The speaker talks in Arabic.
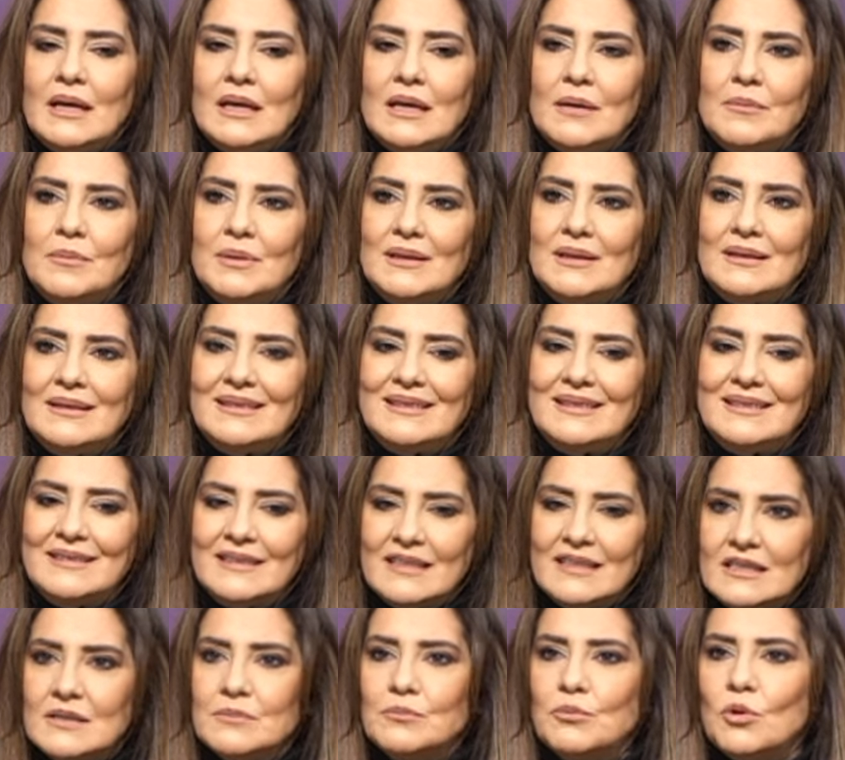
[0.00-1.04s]
هيك
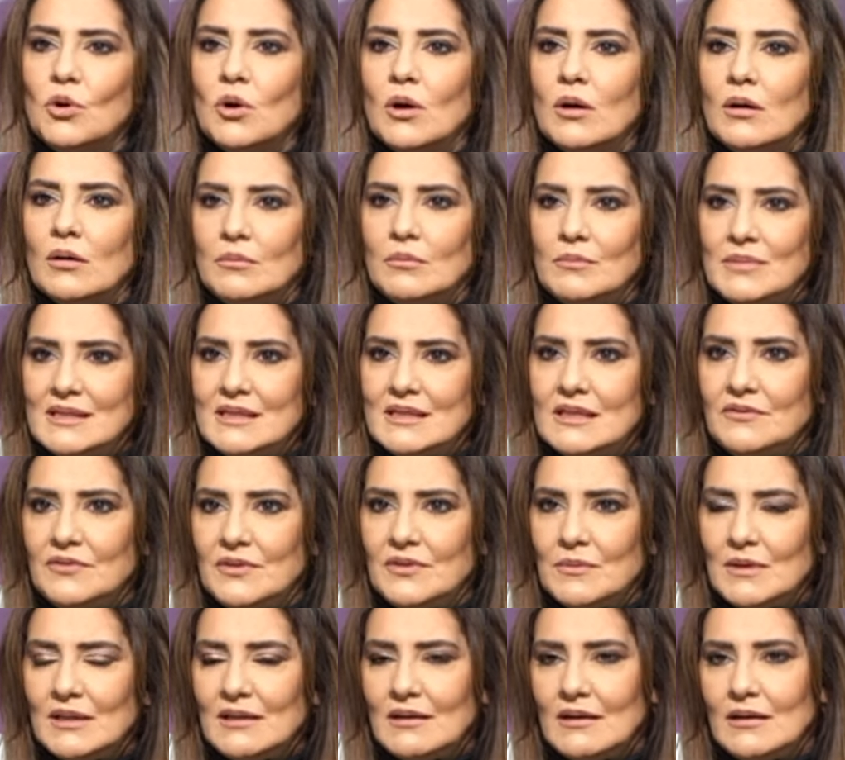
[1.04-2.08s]
بتطبخ بصير
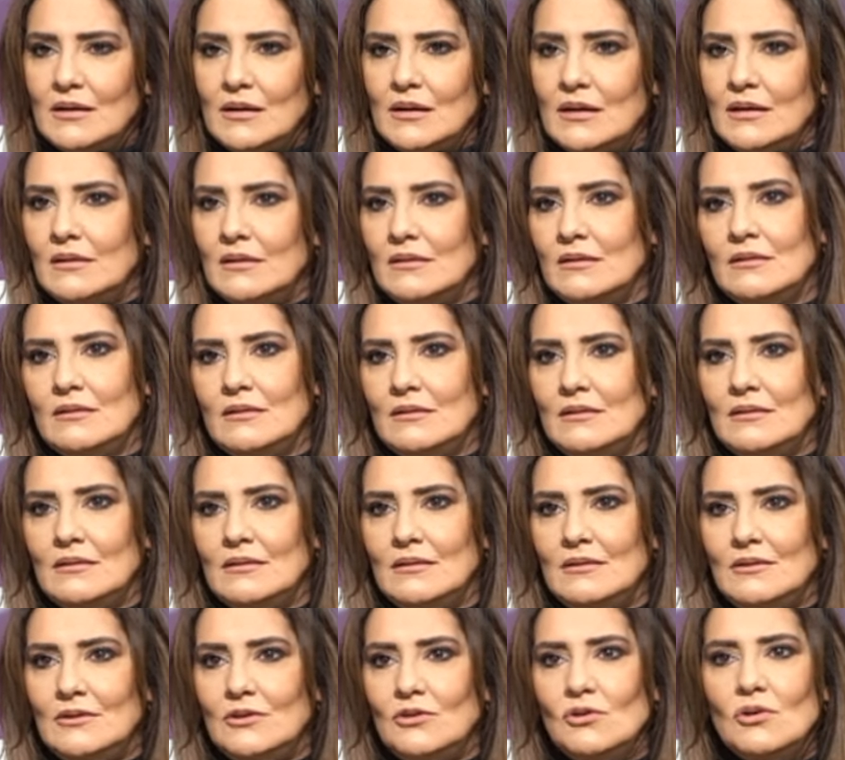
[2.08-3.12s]
في مثل
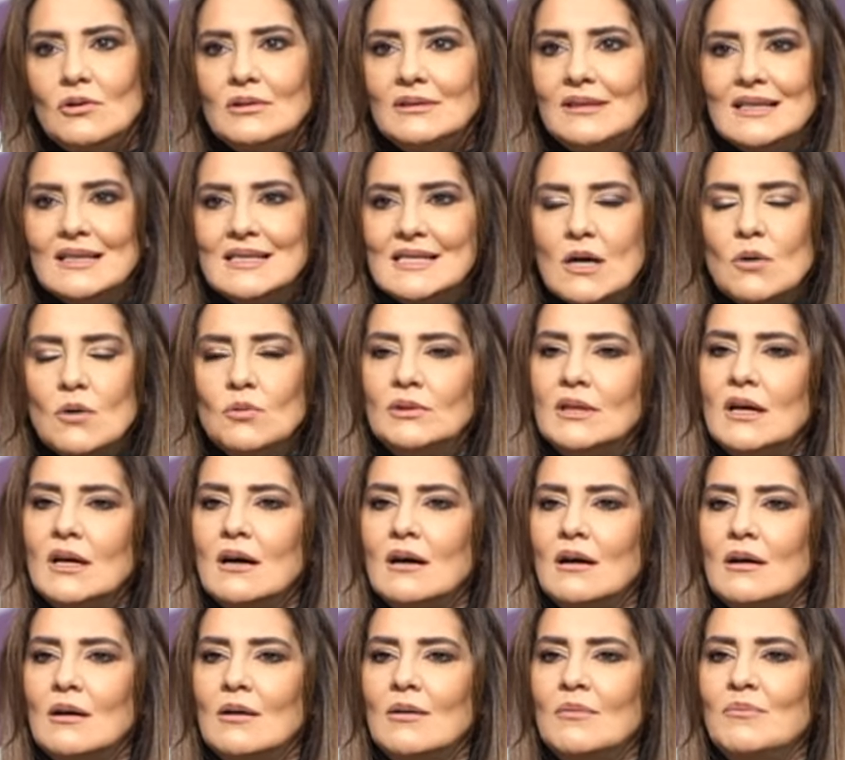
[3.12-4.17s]
آه، نقطه
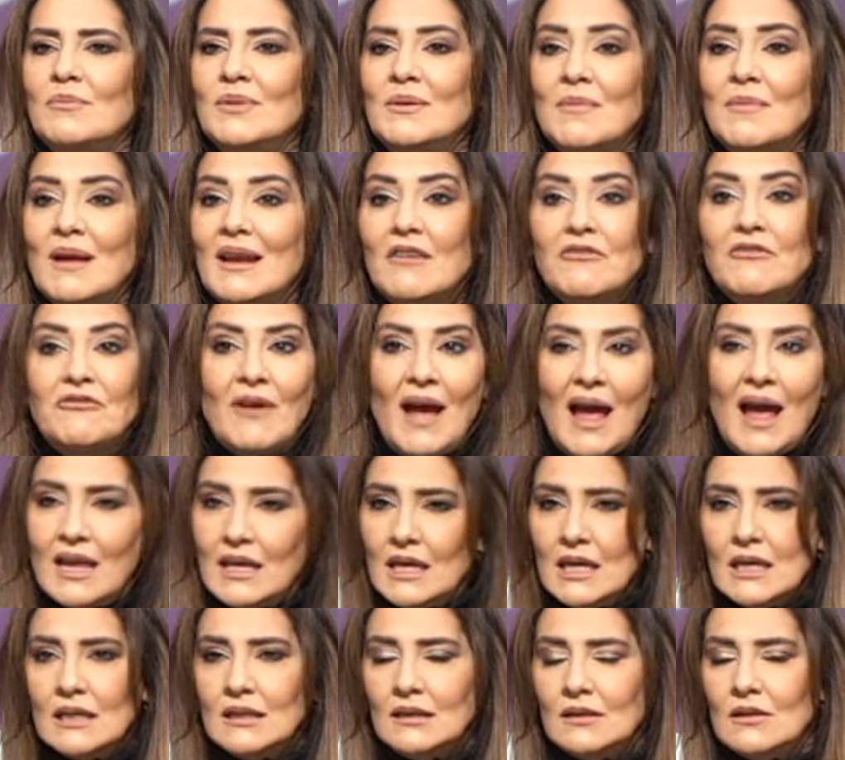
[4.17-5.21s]
سوداء بملف
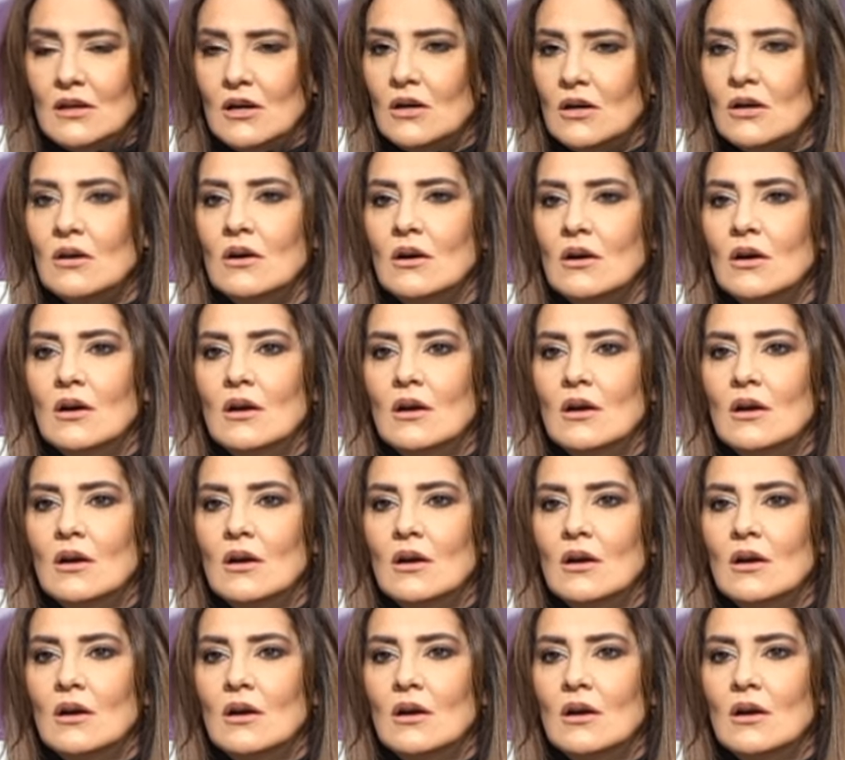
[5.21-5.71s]
حياتنا